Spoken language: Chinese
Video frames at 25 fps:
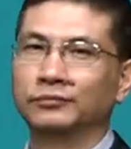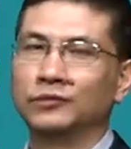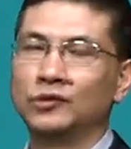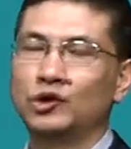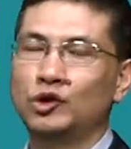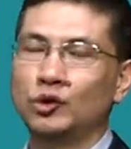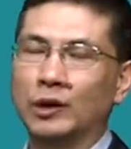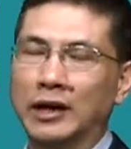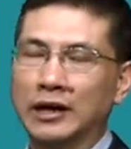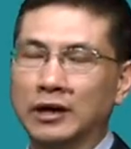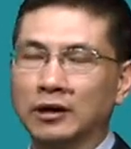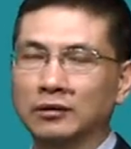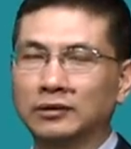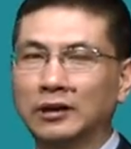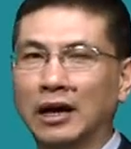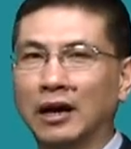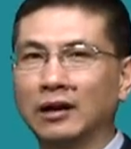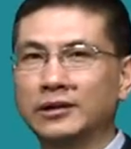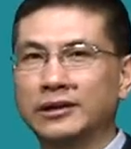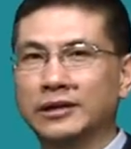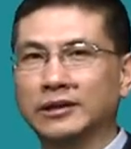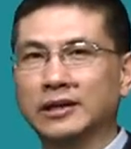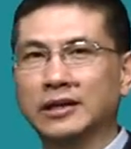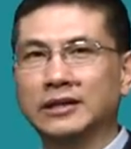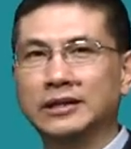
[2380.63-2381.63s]
就按照
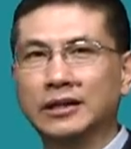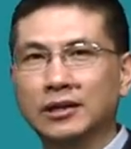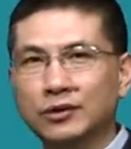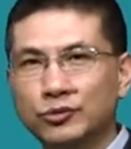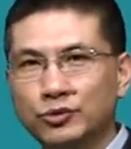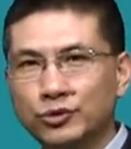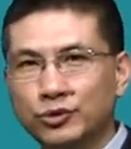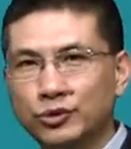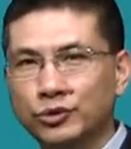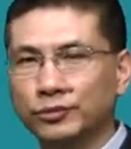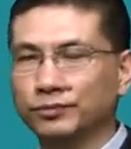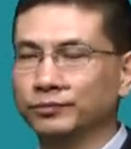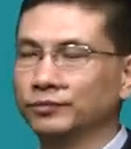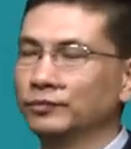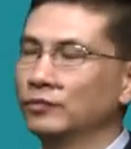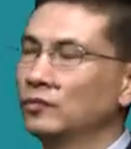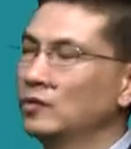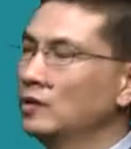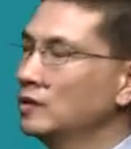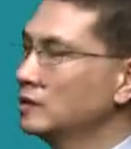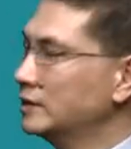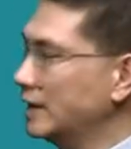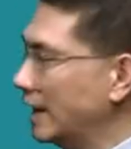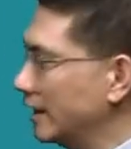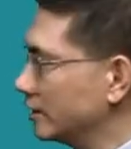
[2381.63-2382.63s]
当年的盈余
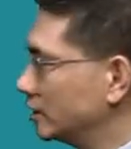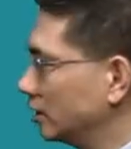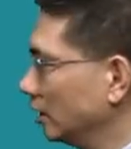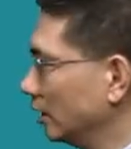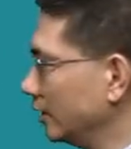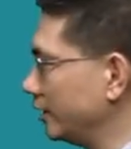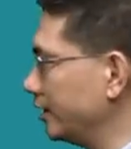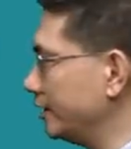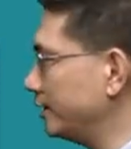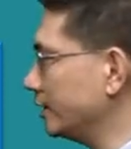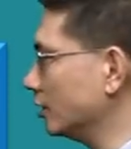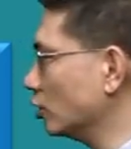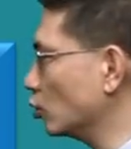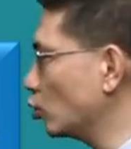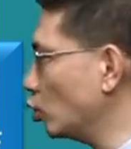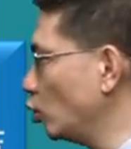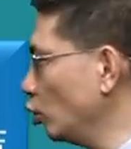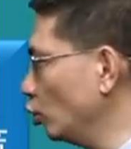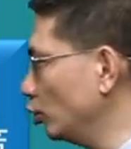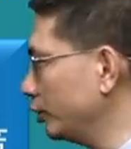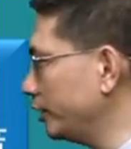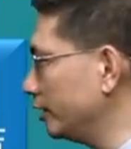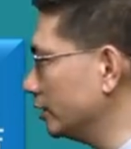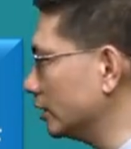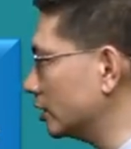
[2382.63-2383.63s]
再乘以这个
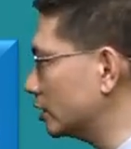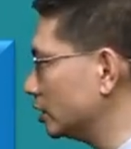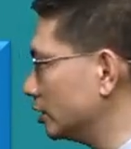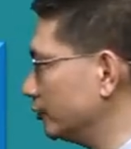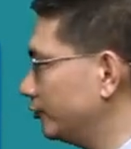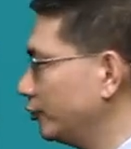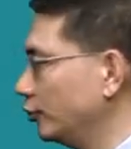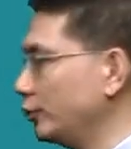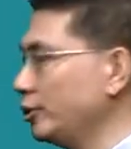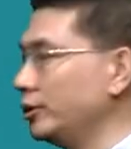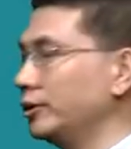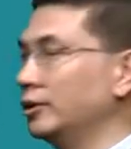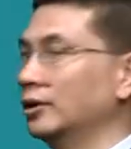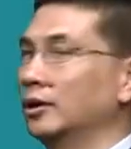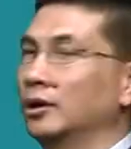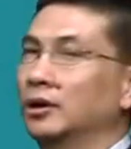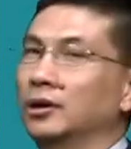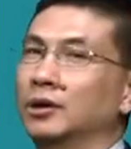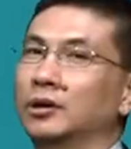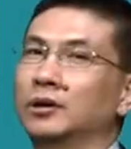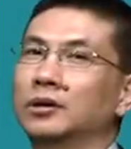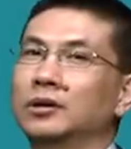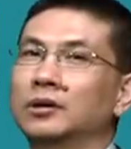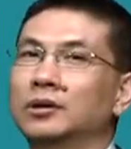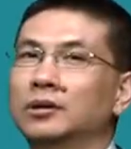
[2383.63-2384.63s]
固定的支付率，
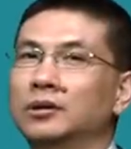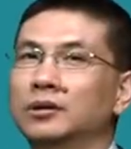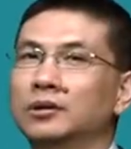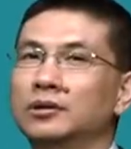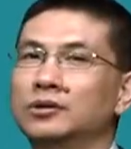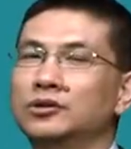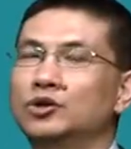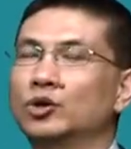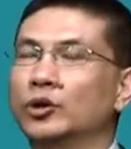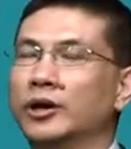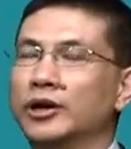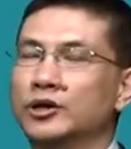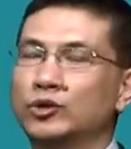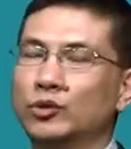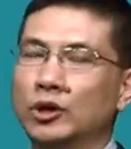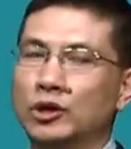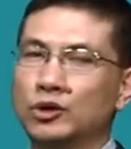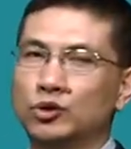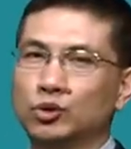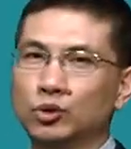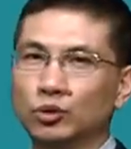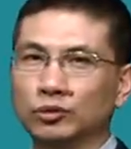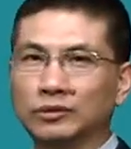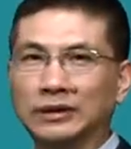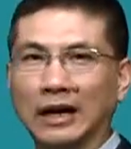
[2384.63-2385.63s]
就可以算
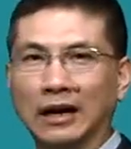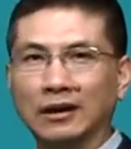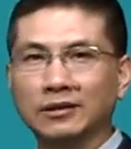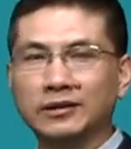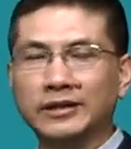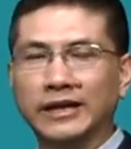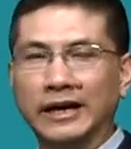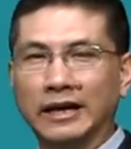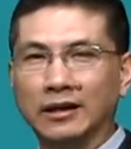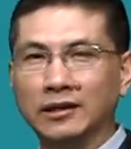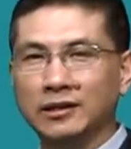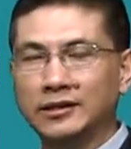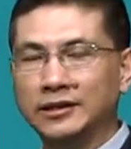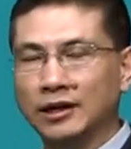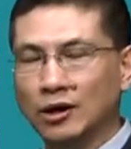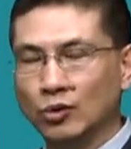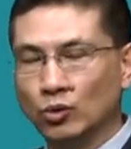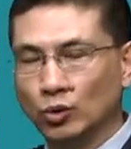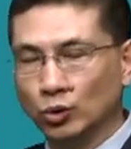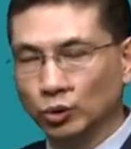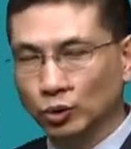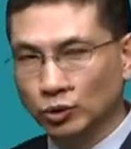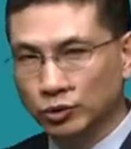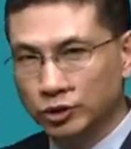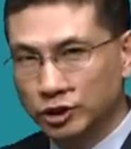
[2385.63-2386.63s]
出当年向
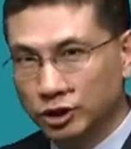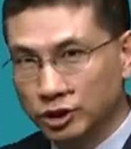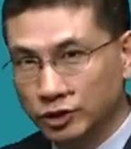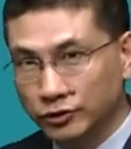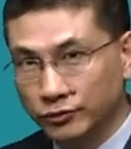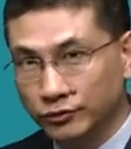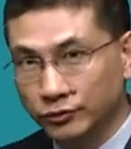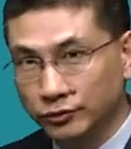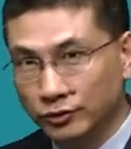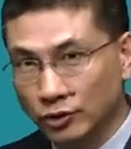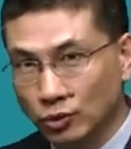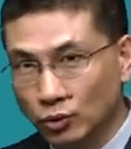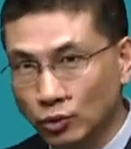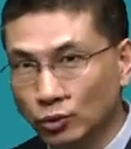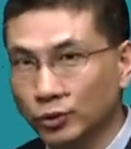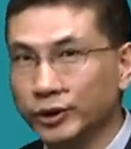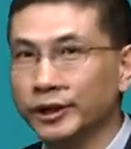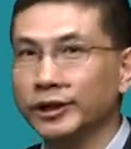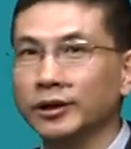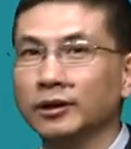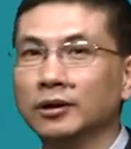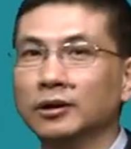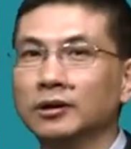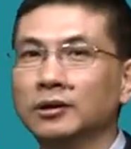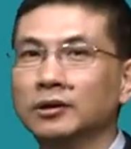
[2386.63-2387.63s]
股东支付的股
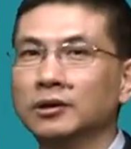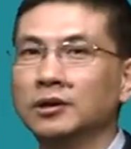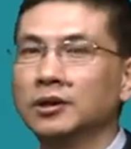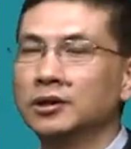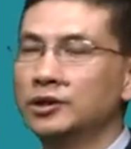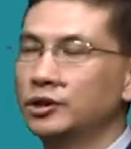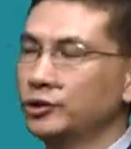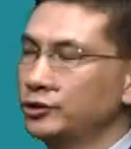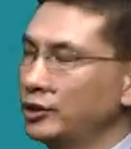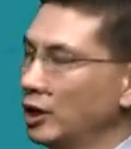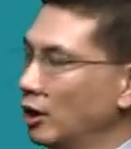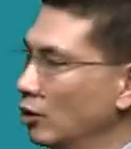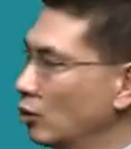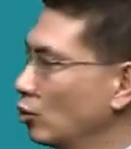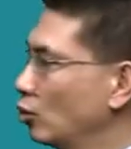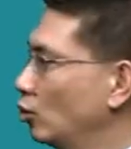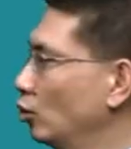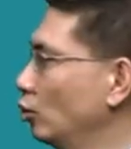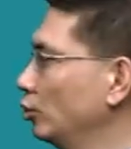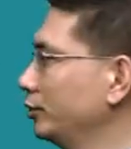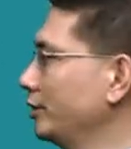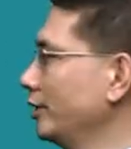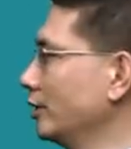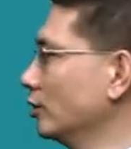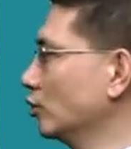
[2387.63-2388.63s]
利，这叫
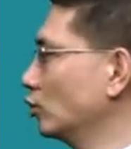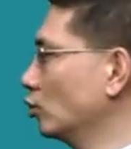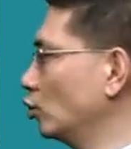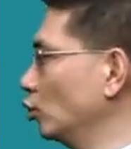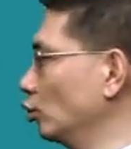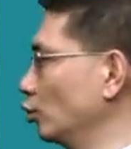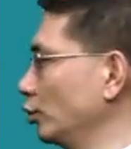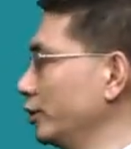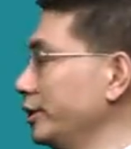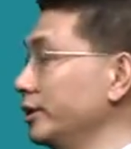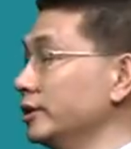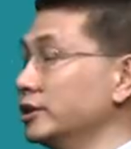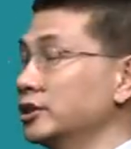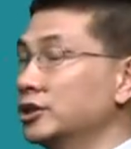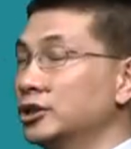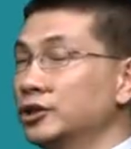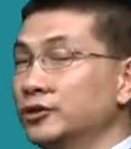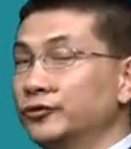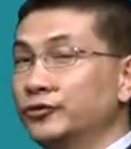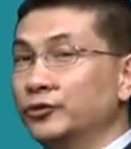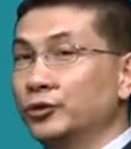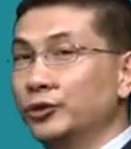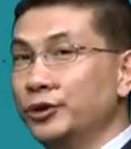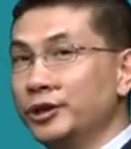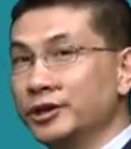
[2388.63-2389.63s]
固定股利支
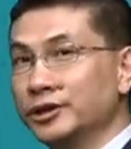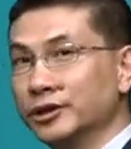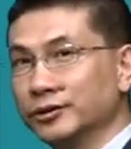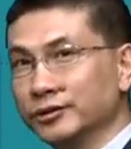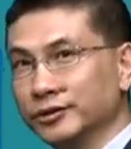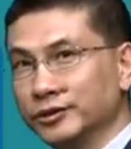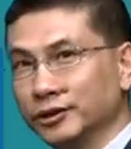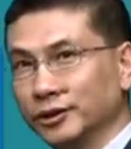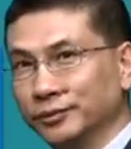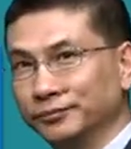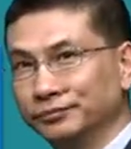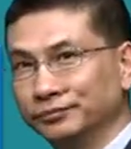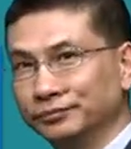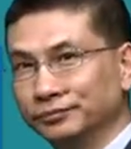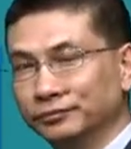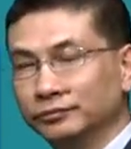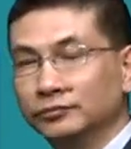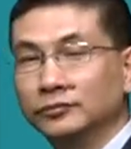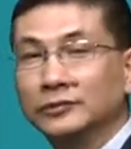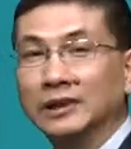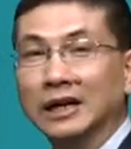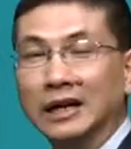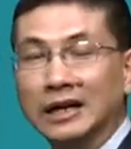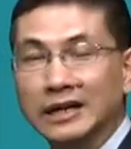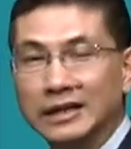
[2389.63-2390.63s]
付率政策。
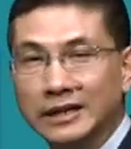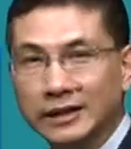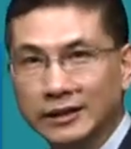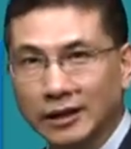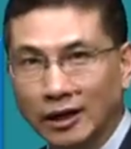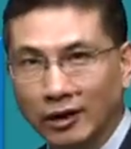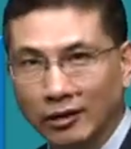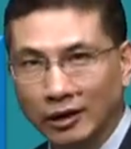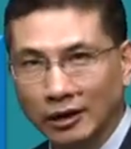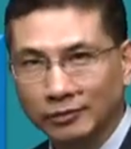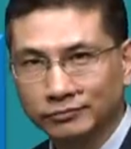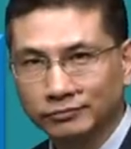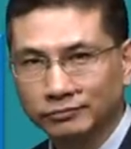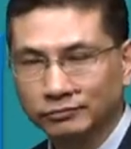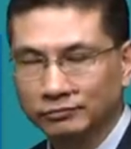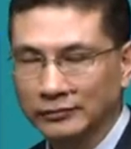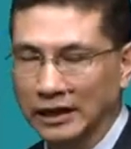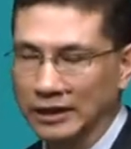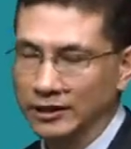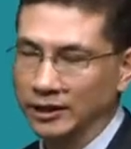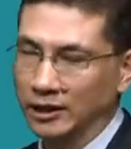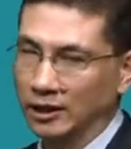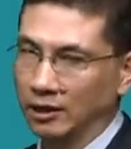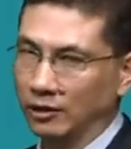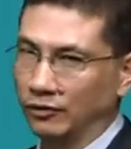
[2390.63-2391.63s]
能理解到了？
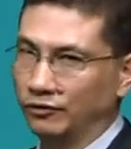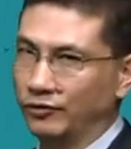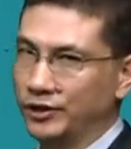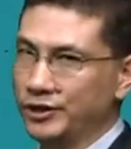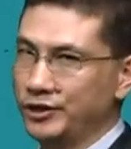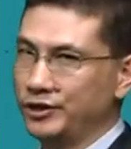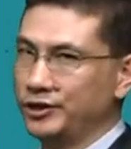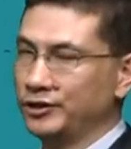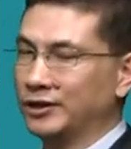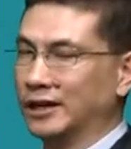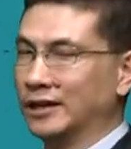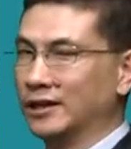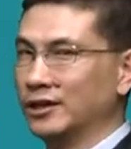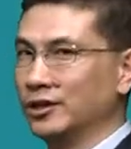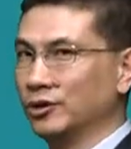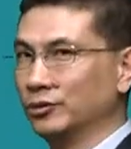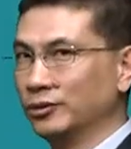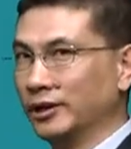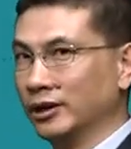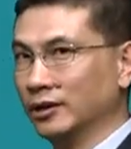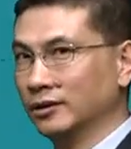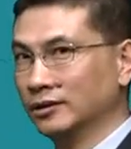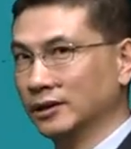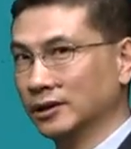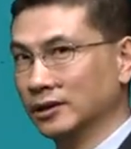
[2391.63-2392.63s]
那接着分析它的优
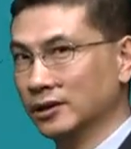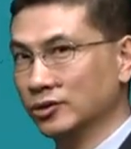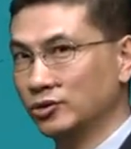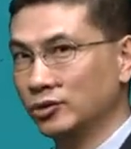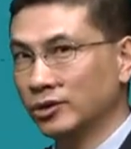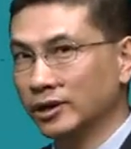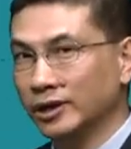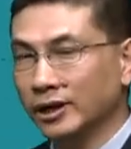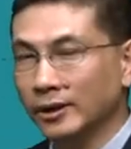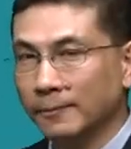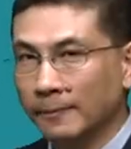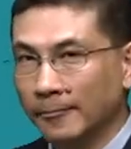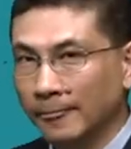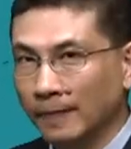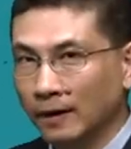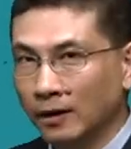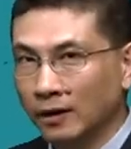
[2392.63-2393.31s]
点和它的缺点。